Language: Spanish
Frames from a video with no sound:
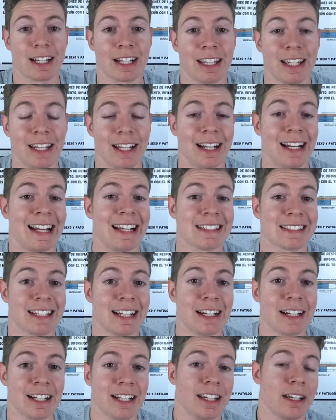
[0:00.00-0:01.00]
Que aquí la
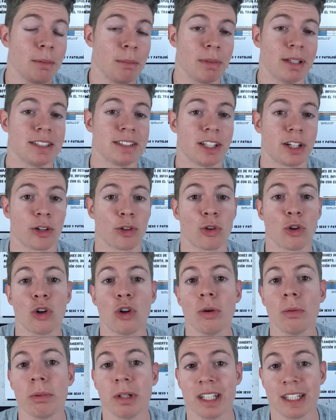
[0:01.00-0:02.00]
sangre, en vez de ser
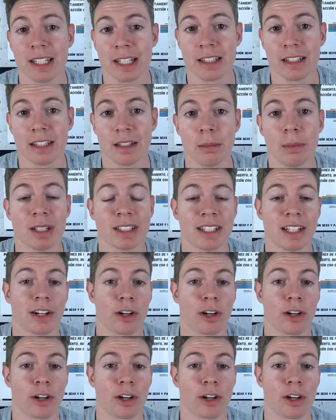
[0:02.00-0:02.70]
rojo brillante, va a